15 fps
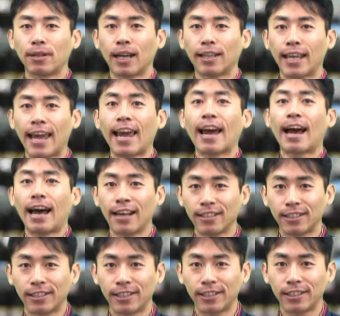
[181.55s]
村で
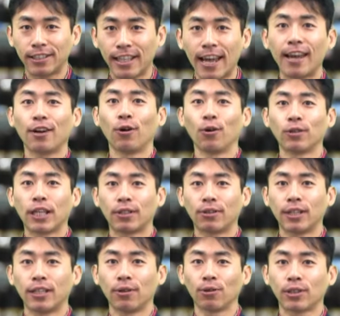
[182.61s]
安心してお受け
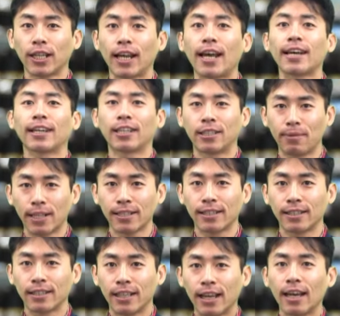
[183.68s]
取りお支払いができま
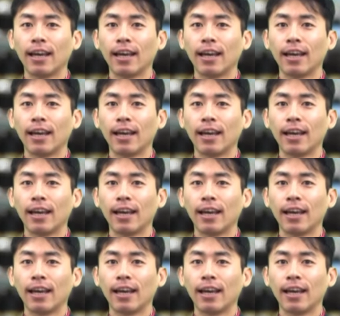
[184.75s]
す